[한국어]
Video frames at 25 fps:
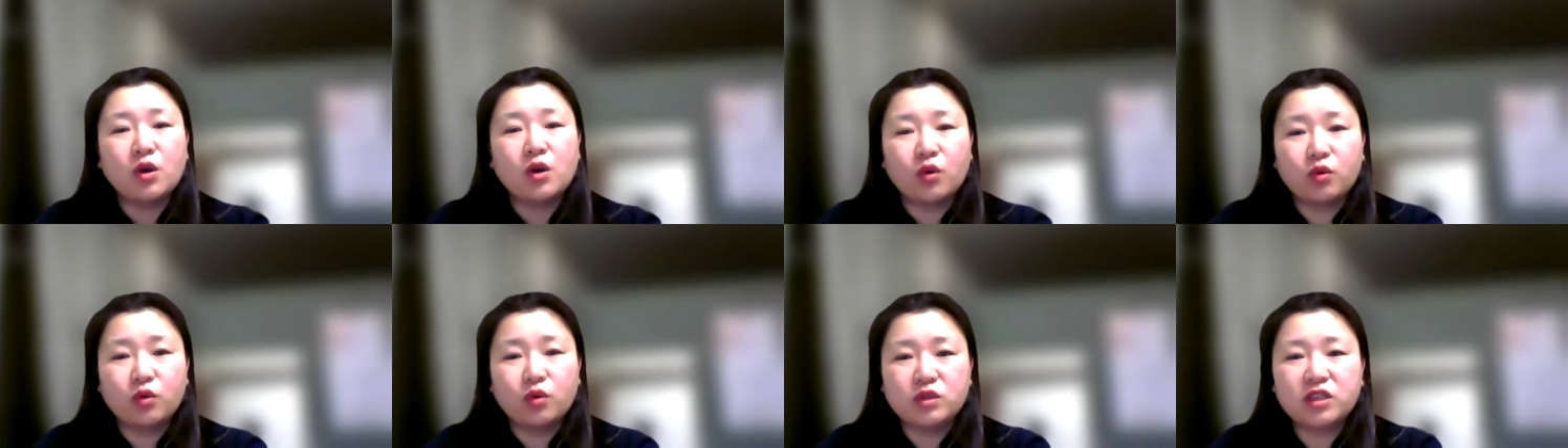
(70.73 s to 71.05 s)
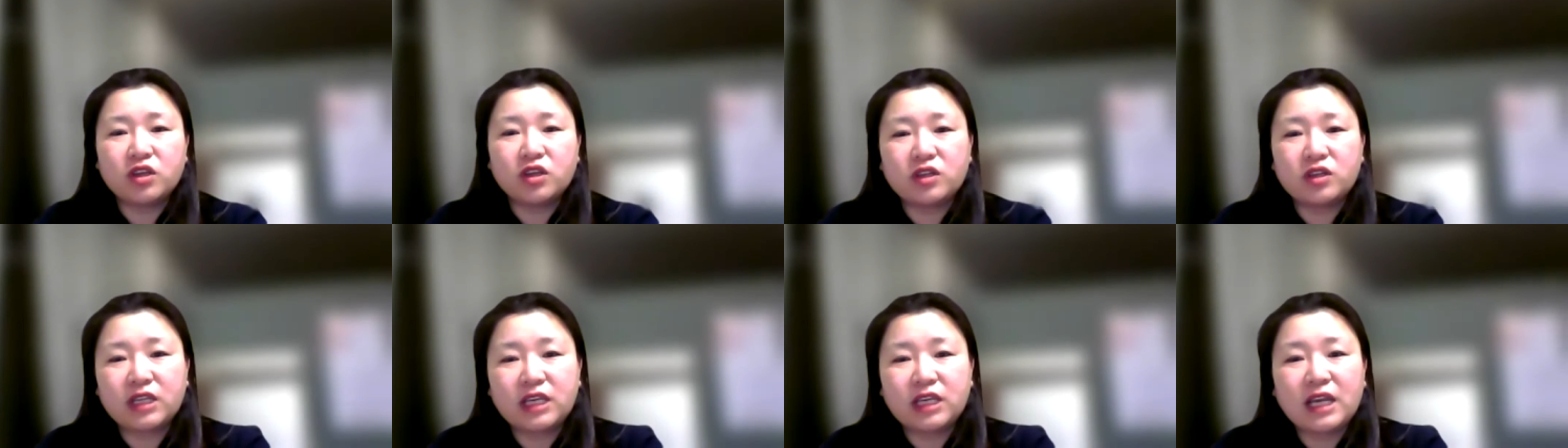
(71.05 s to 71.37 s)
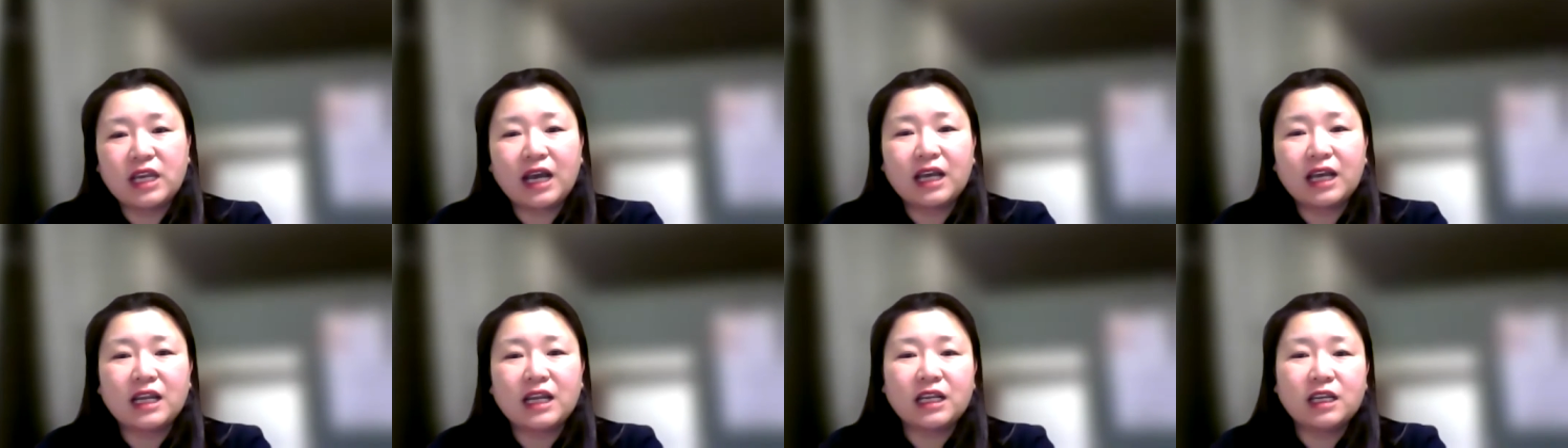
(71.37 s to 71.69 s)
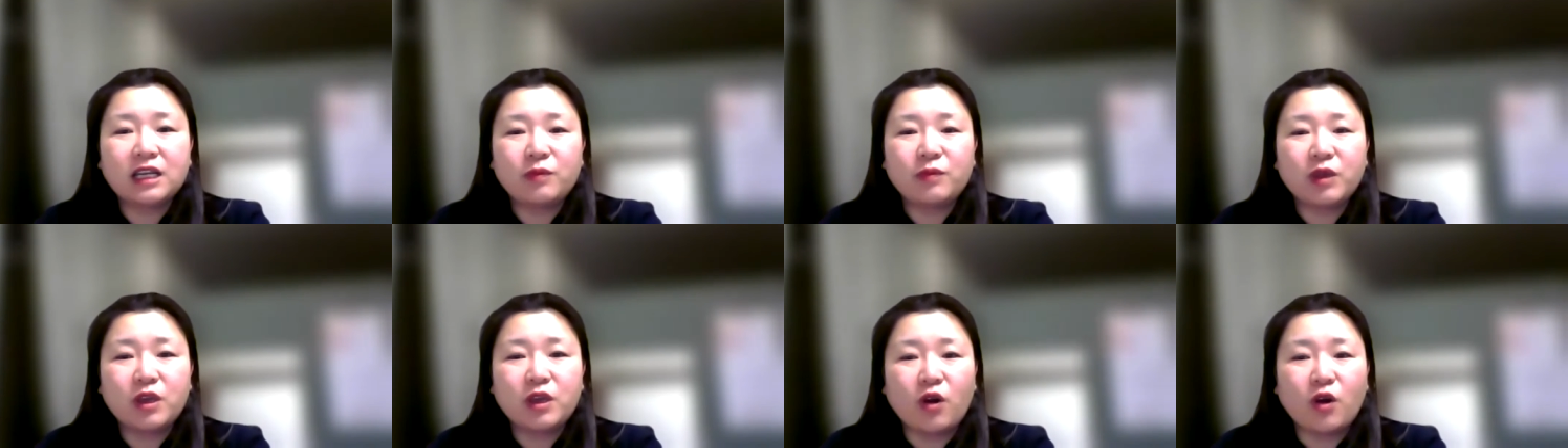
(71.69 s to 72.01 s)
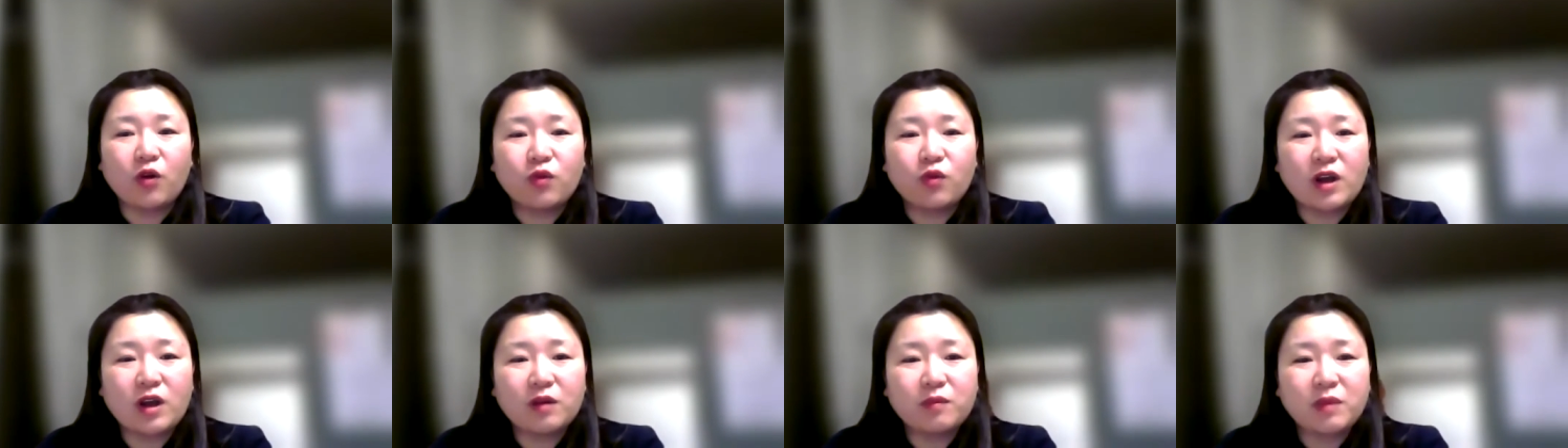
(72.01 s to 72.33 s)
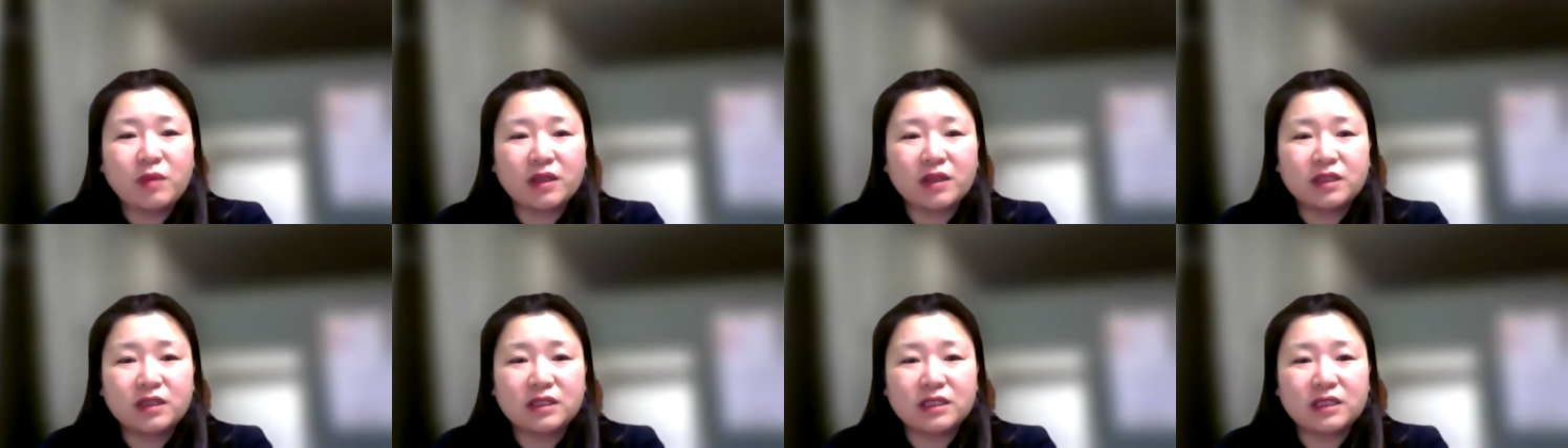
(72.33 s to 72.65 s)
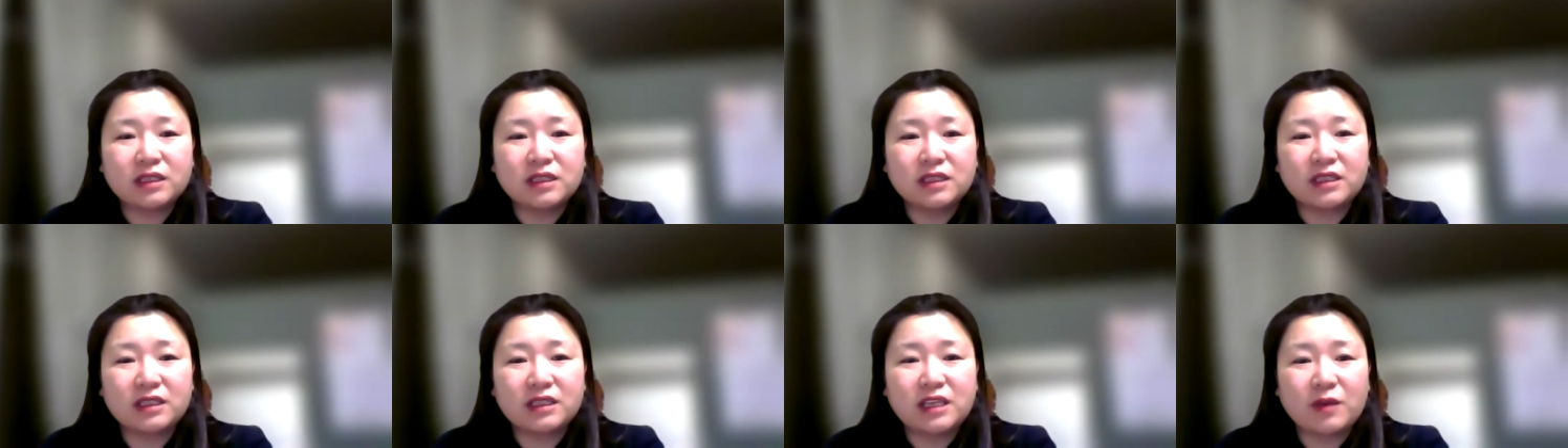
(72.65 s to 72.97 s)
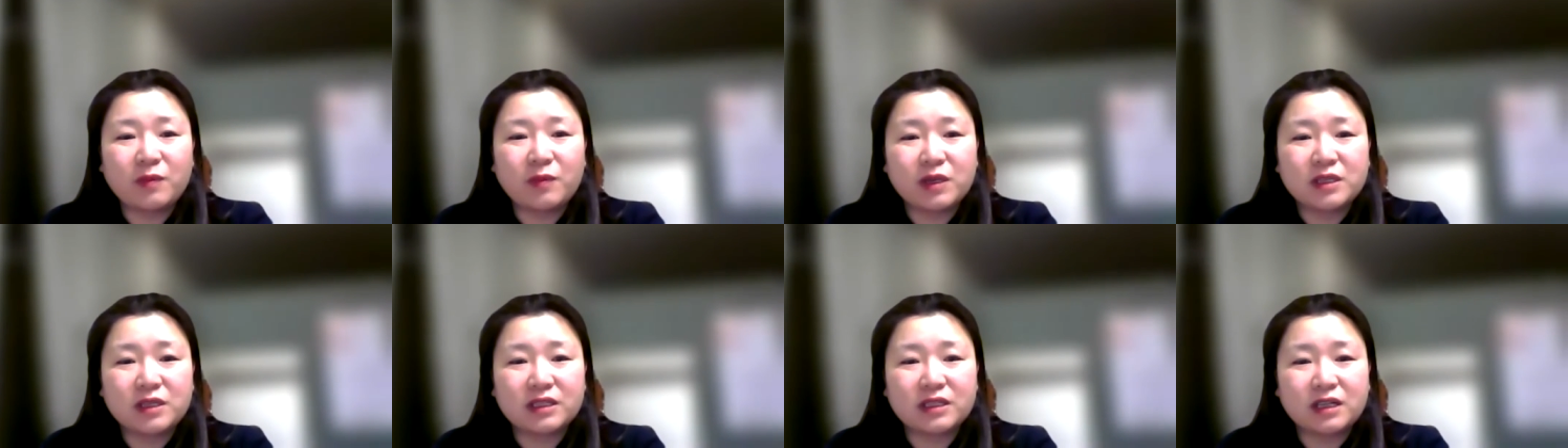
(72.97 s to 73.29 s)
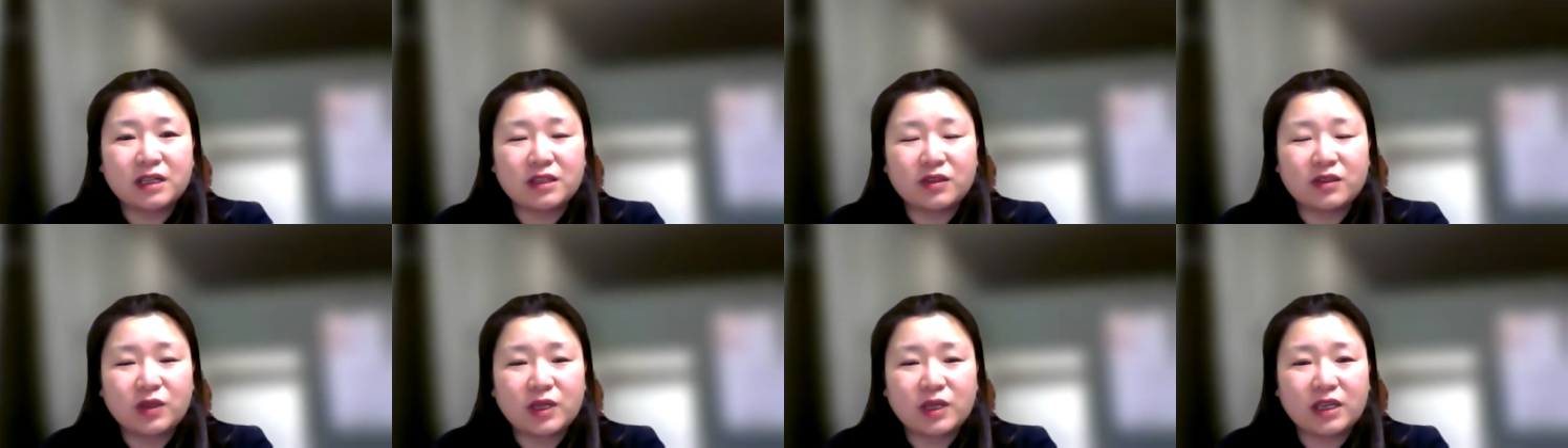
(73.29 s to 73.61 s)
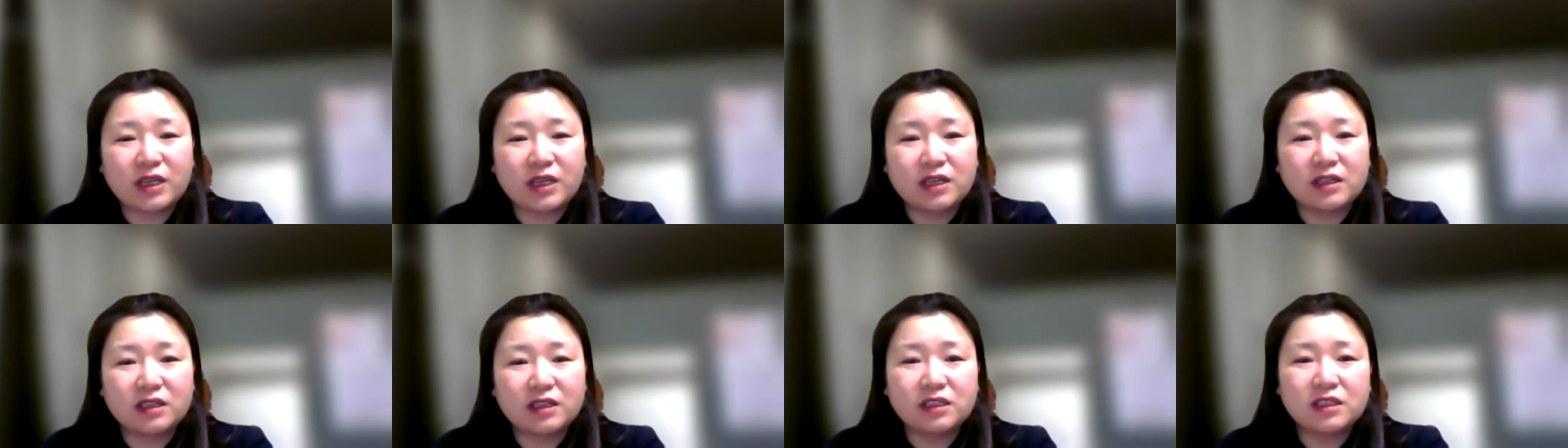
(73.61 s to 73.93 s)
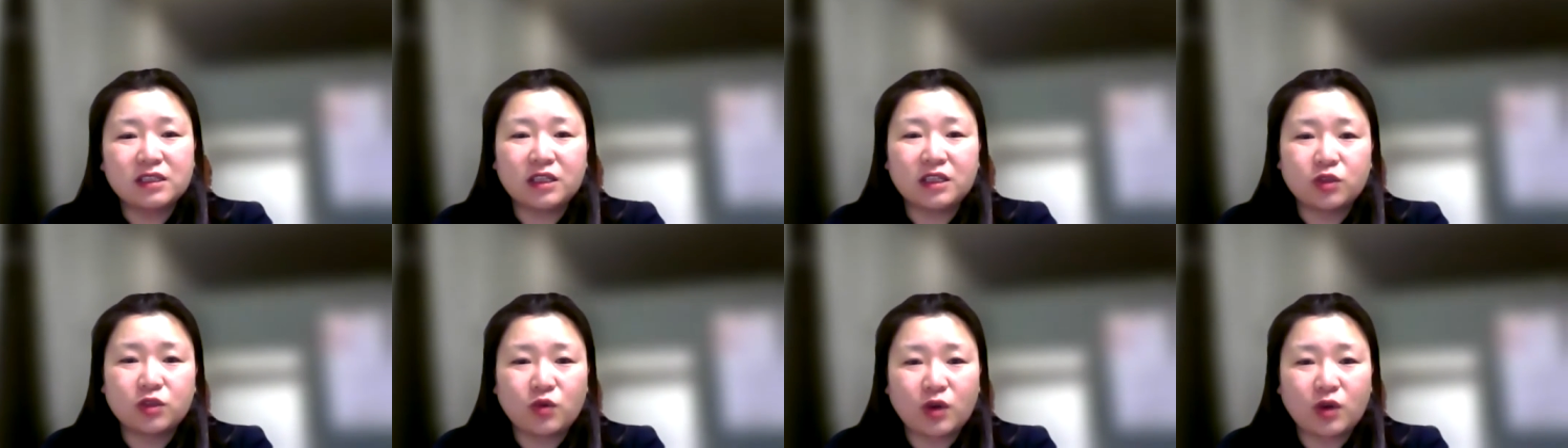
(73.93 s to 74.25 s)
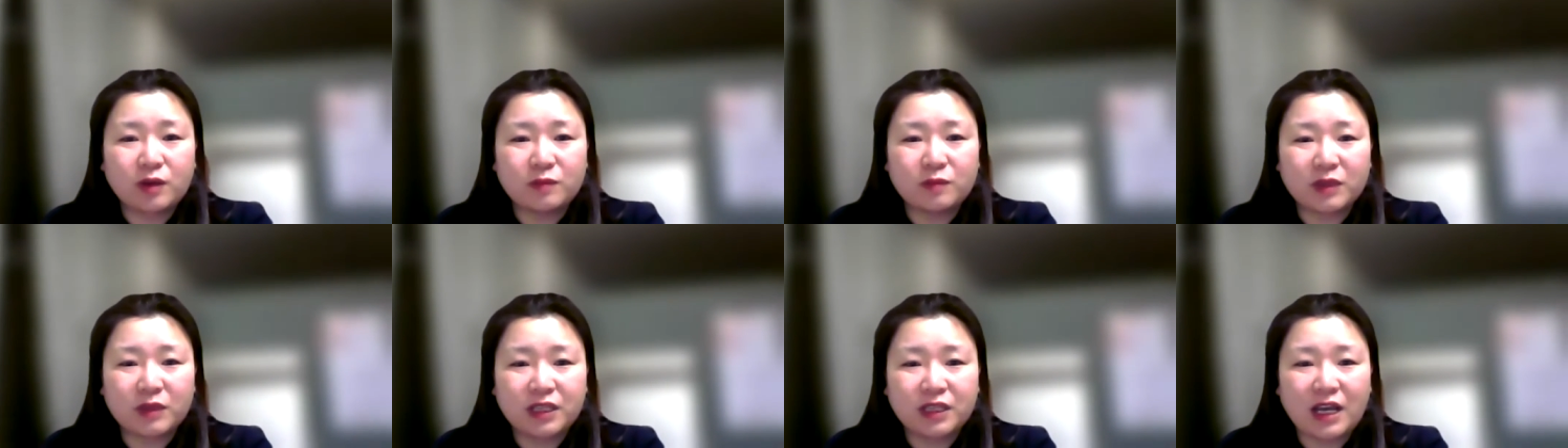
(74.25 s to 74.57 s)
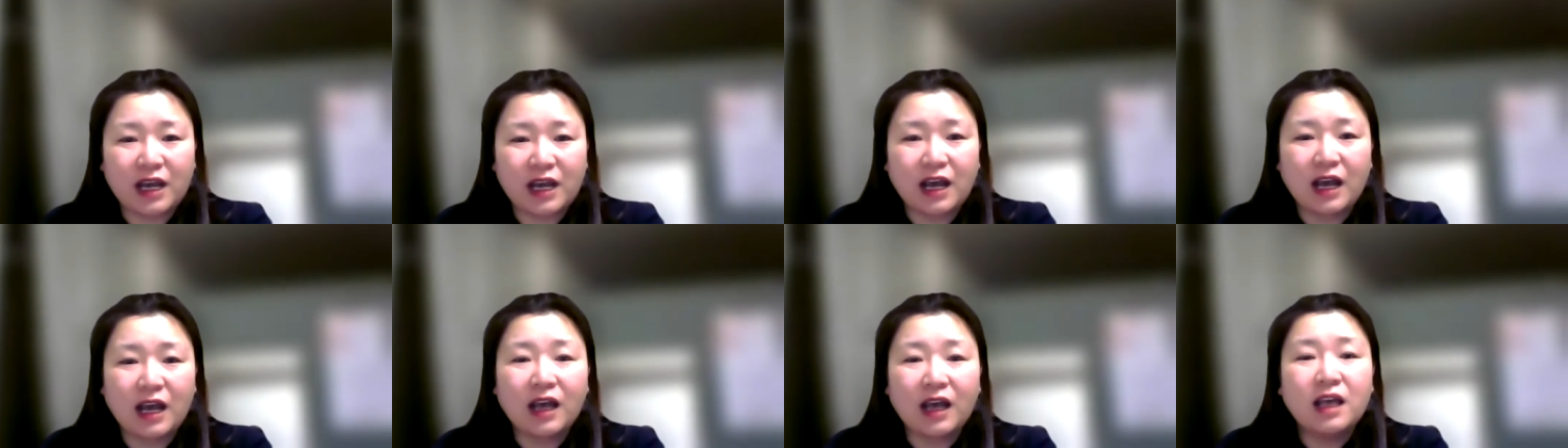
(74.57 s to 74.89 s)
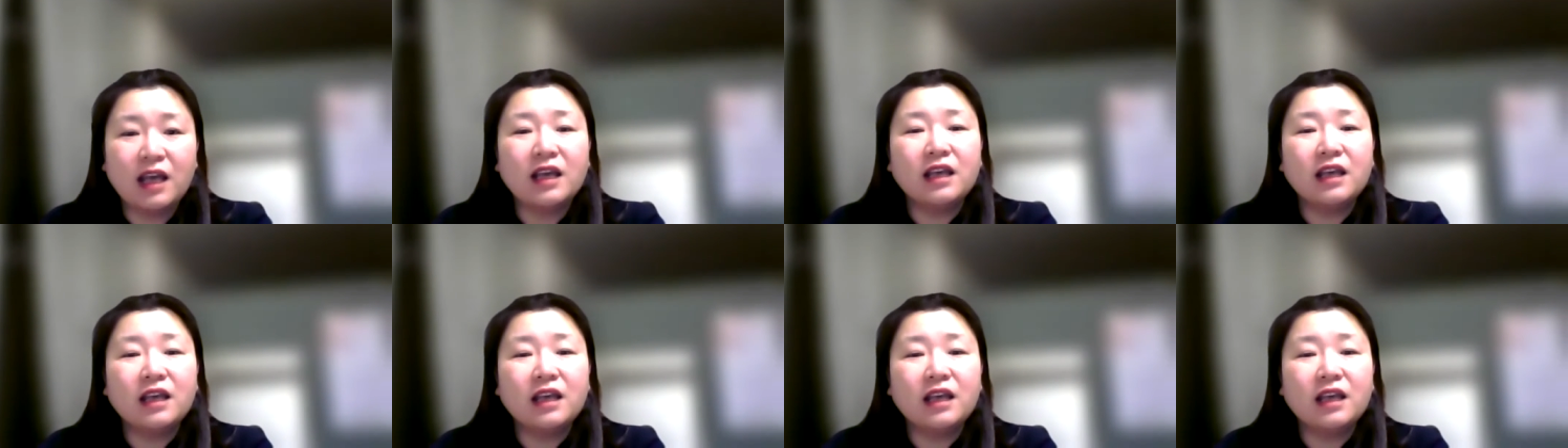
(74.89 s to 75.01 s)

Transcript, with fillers: 온전히 하나님이 영광 받으시는 예배 시간 되기를 기도합니다.